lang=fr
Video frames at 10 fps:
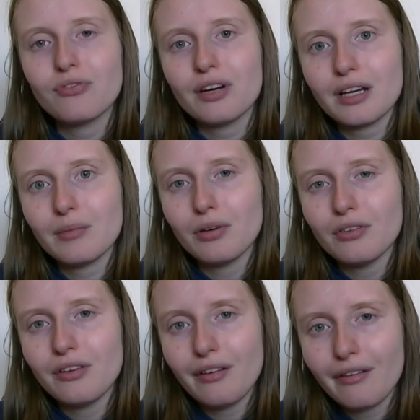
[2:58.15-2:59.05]

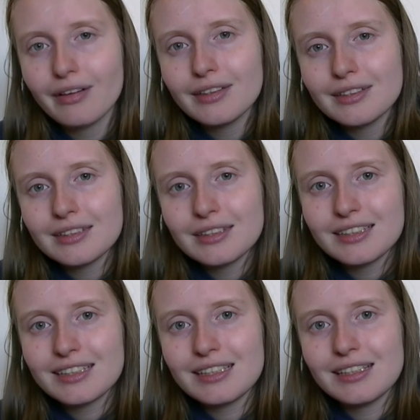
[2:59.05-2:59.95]
Firebrother,
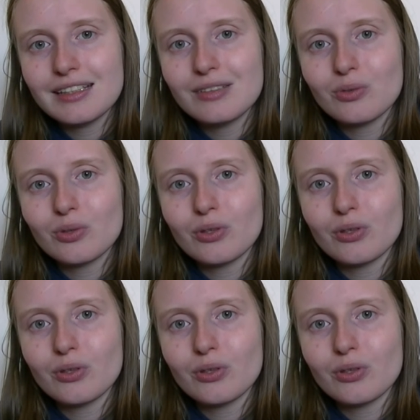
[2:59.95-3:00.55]
qui est donc